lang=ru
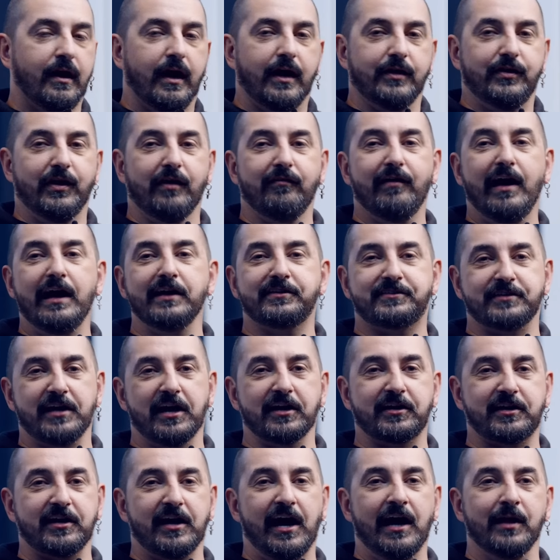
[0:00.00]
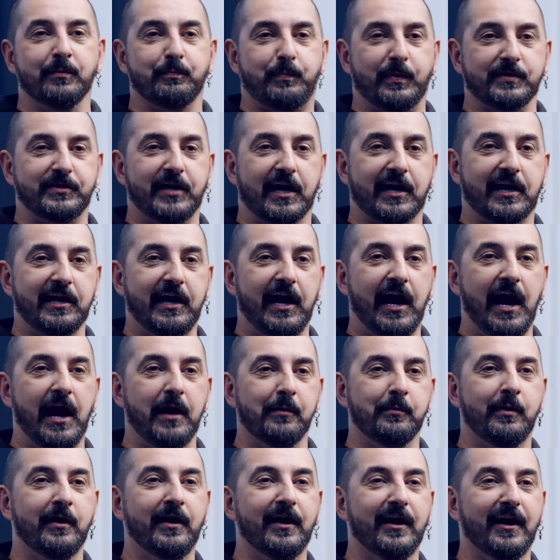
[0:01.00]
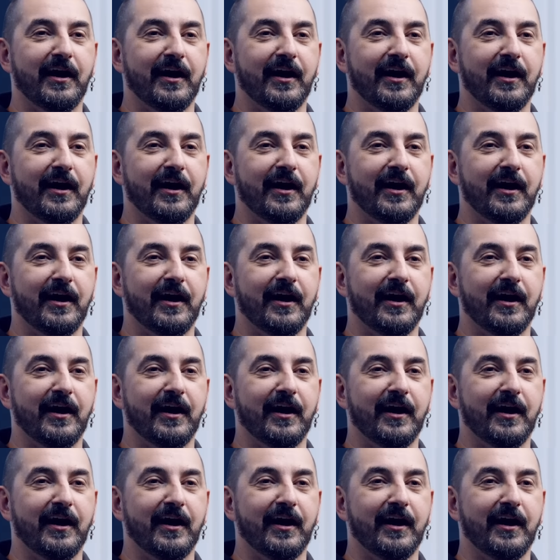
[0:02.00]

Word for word: А давайте океан подогреем.